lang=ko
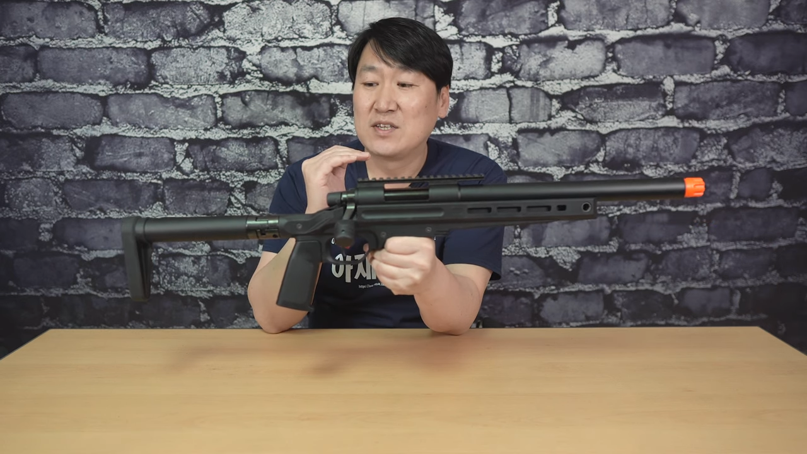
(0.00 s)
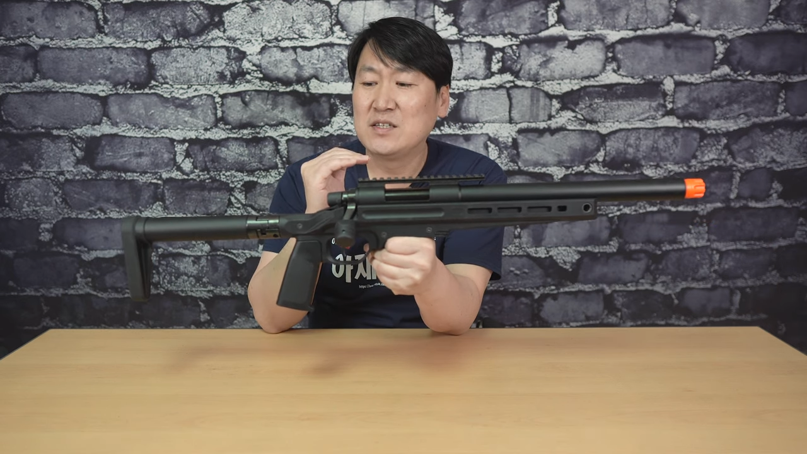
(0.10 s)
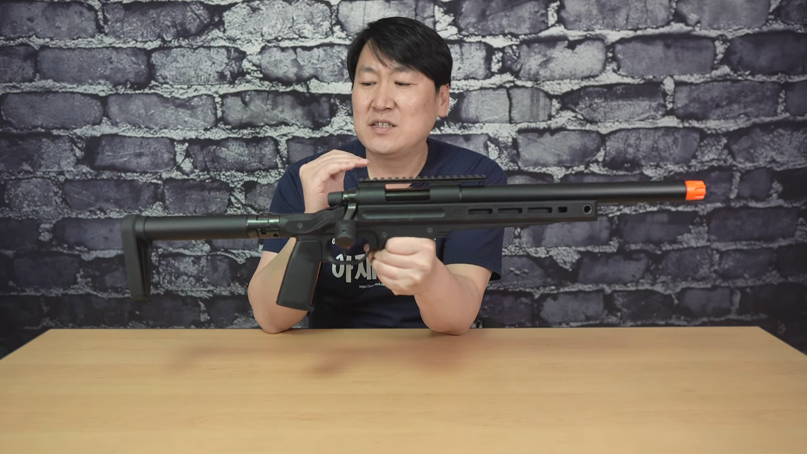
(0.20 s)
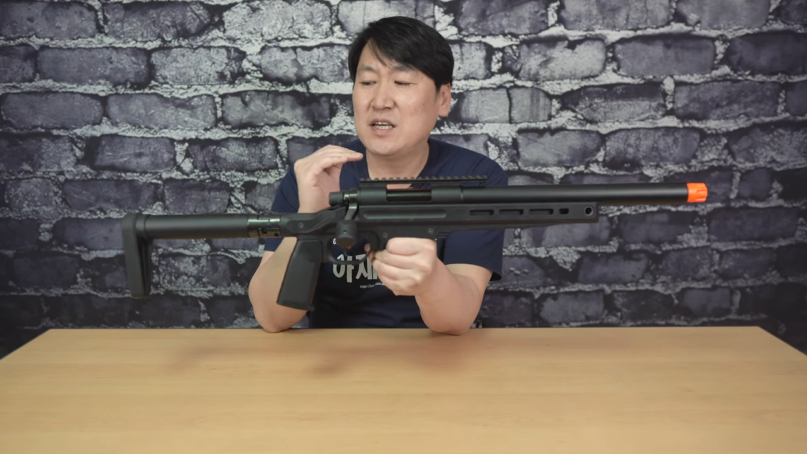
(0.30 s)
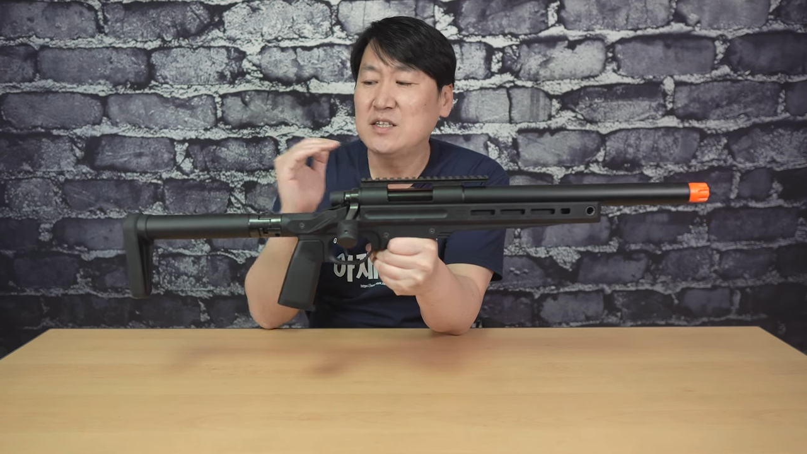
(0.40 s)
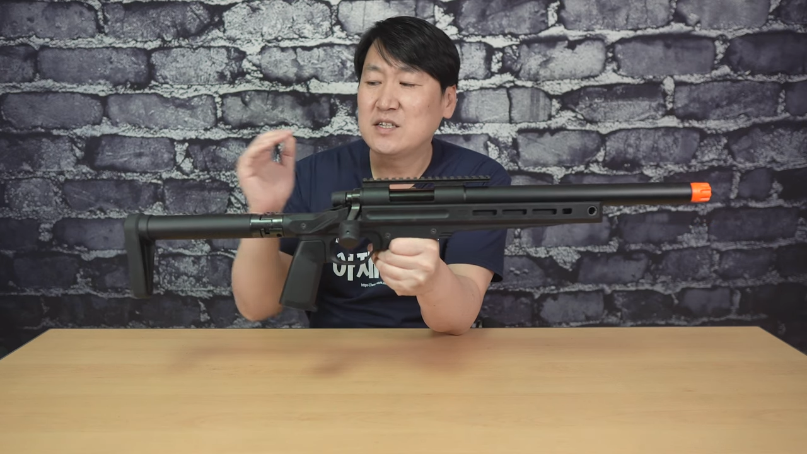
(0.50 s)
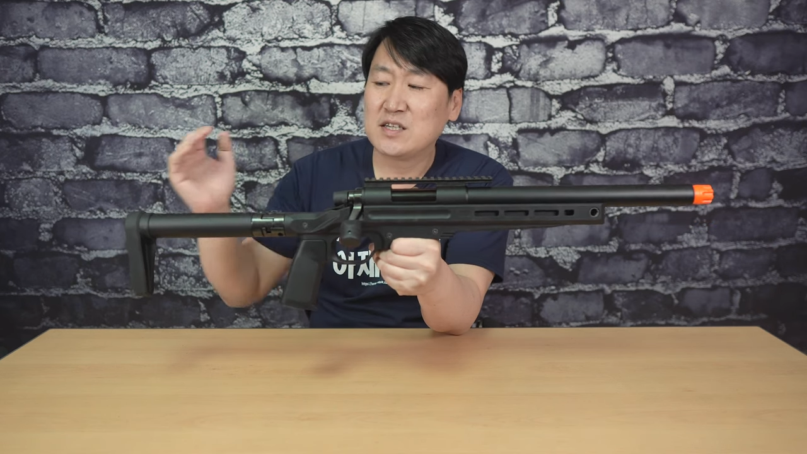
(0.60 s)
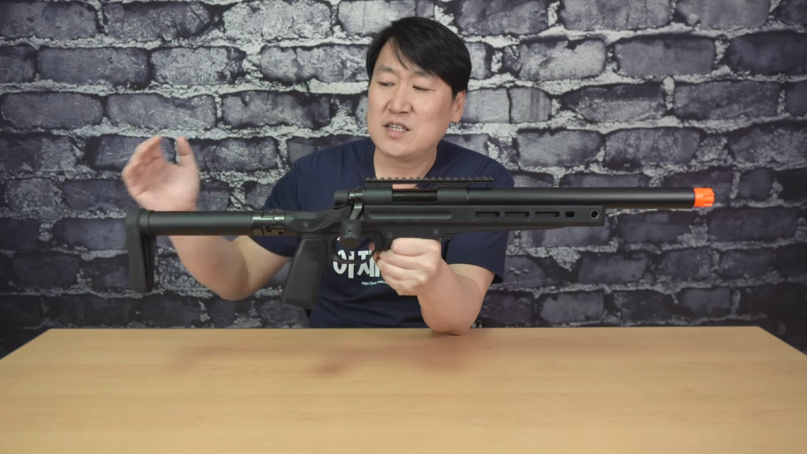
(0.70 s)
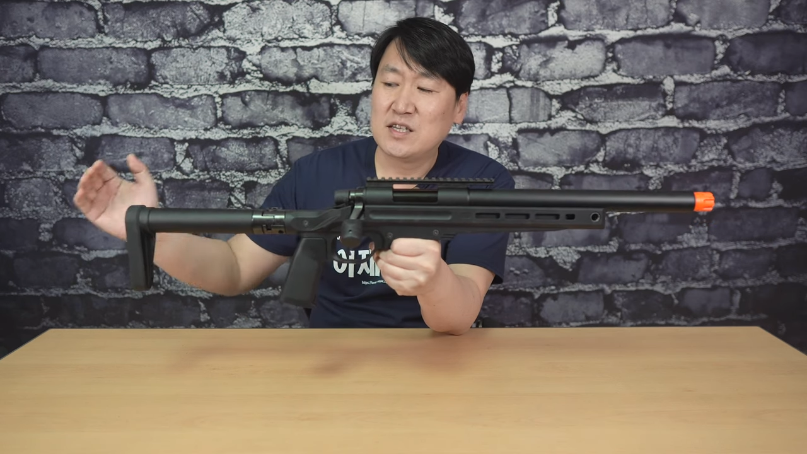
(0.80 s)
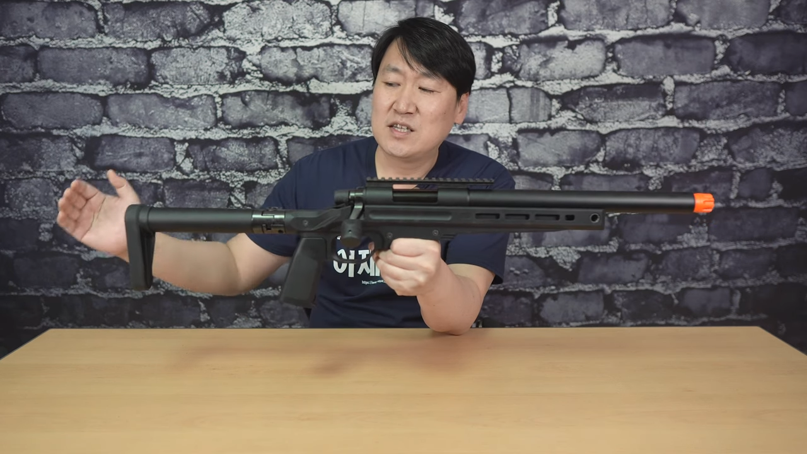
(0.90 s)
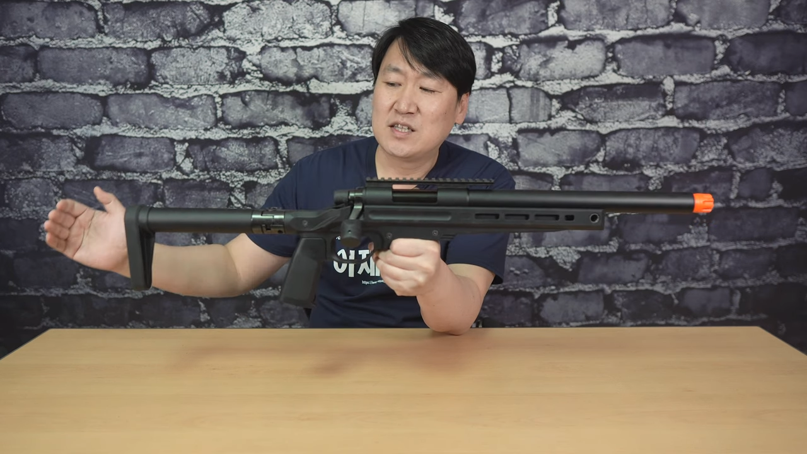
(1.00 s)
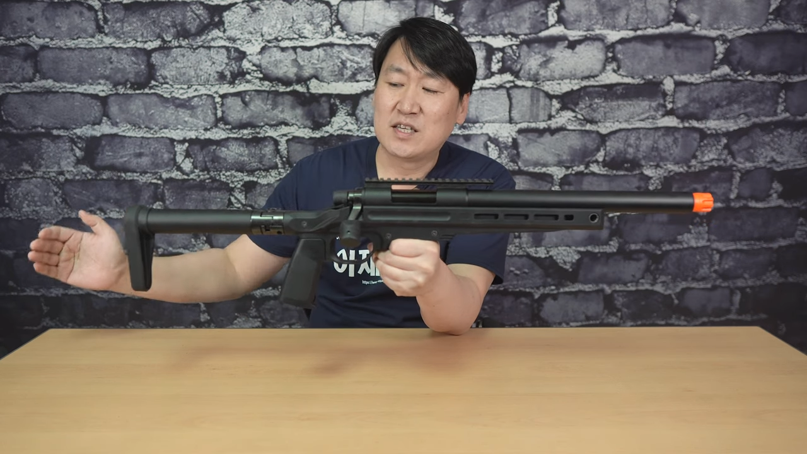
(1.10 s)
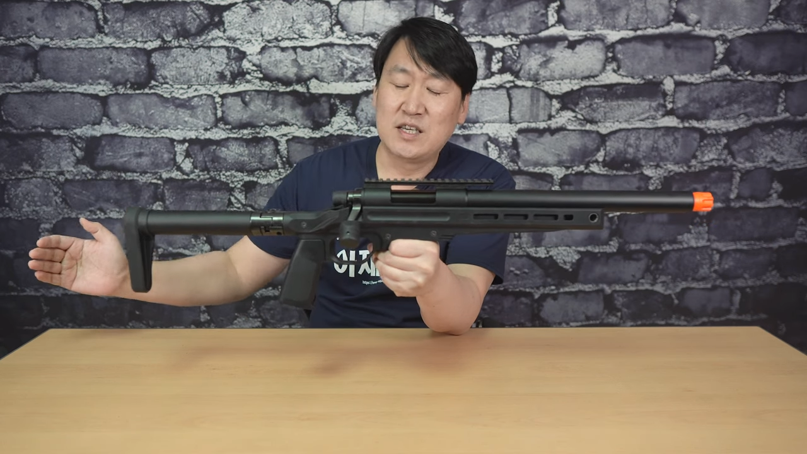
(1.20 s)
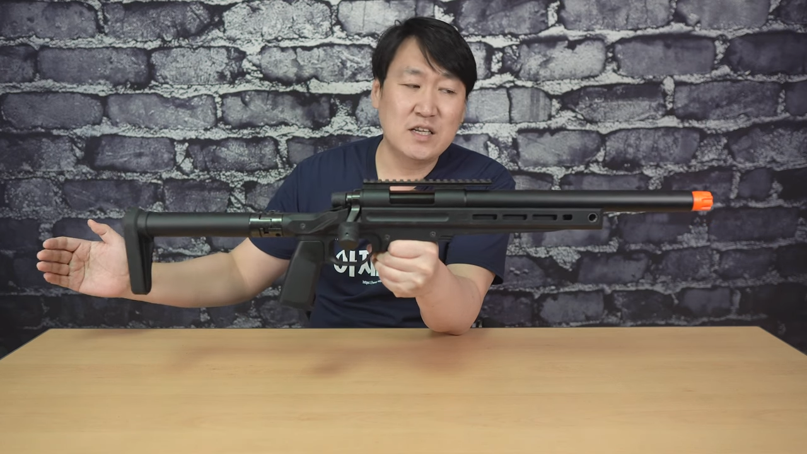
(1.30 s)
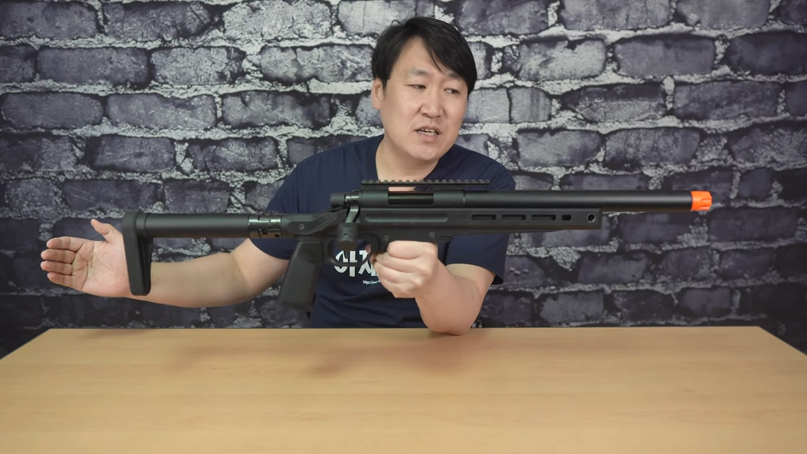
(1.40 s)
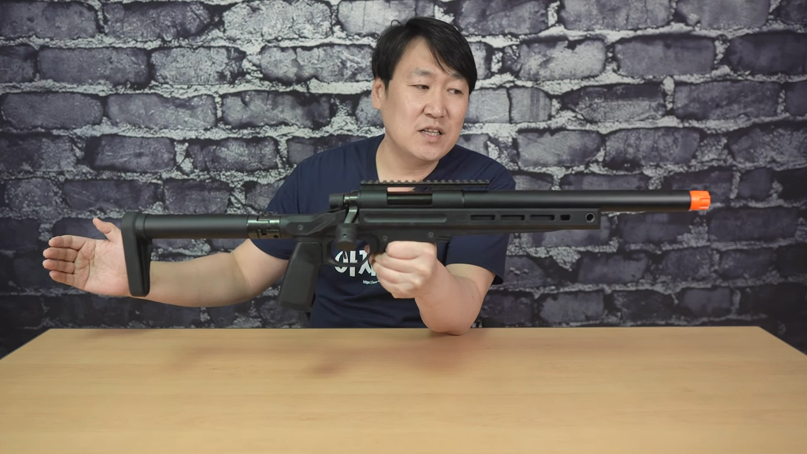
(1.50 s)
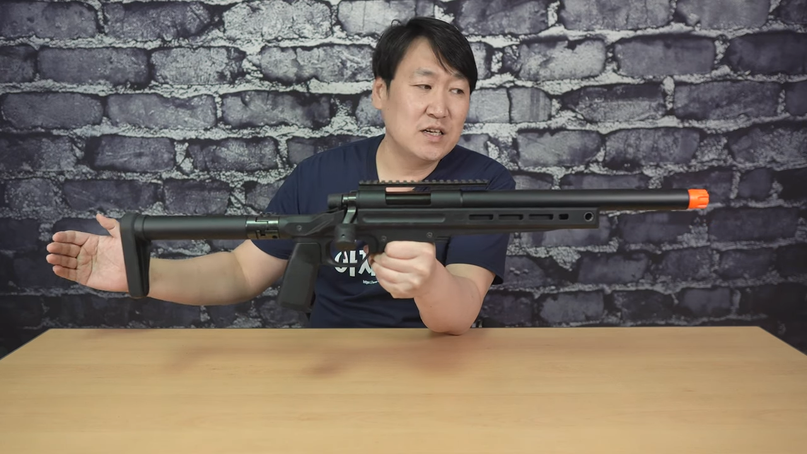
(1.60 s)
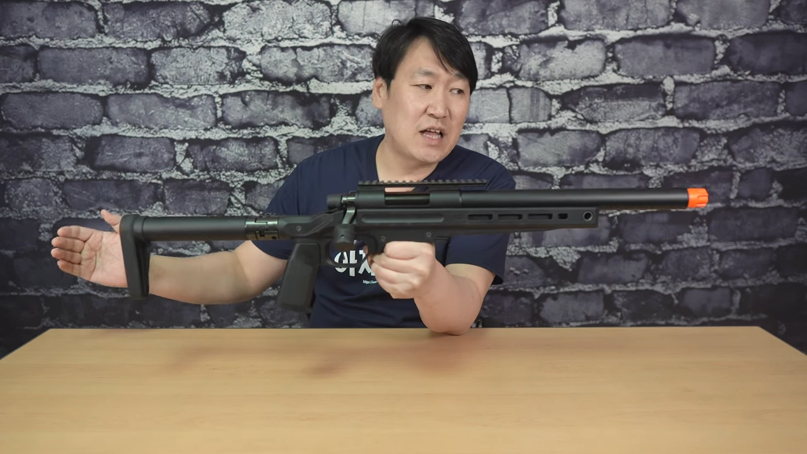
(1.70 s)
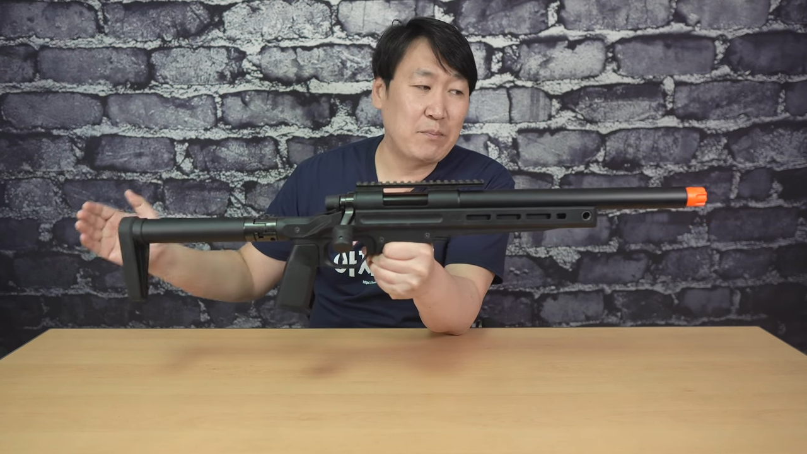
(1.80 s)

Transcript: 전체적인 길이는